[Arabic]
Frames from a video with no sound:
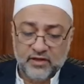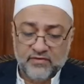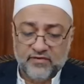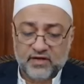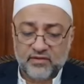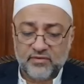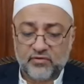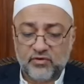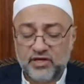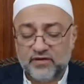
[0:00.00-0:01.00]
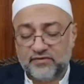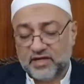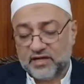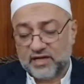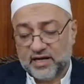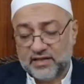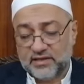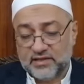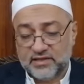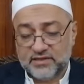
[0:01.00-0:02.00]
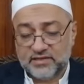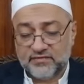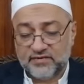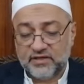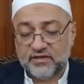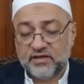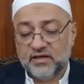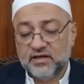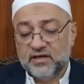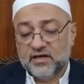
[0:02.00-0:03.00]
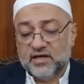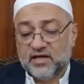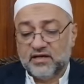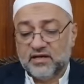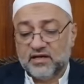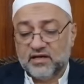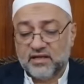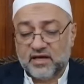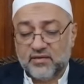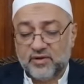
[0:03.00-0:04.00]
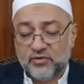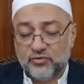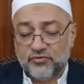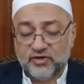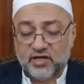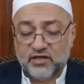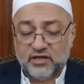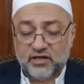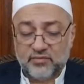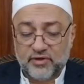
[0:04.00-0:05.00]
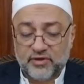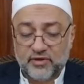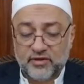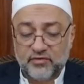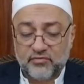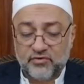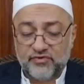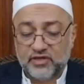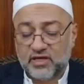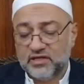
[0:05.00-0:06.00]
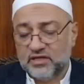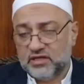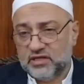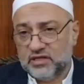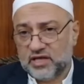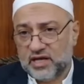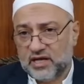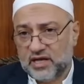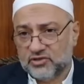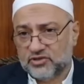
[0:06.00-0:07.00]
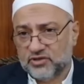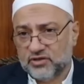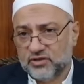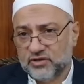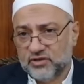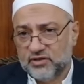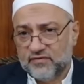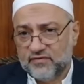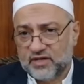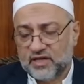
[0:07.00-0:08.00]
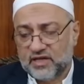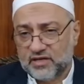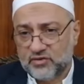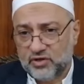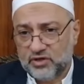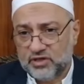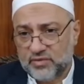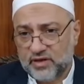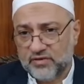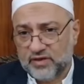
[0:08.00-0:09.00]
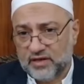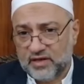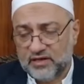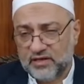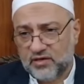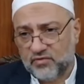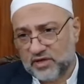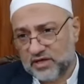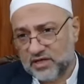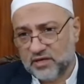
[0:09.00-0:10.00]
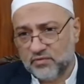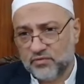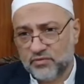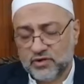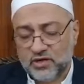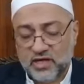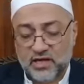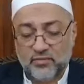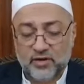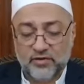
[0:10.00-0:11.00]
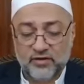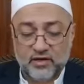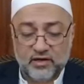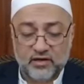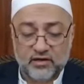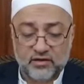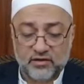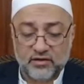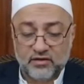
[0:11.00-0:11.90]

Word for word: فكما قلنا في هذا الحديث نستفيد أن هذا عمله في غير رمضان وفي غير العشر فكان يحيي بعض الليل وينام البعض الآخر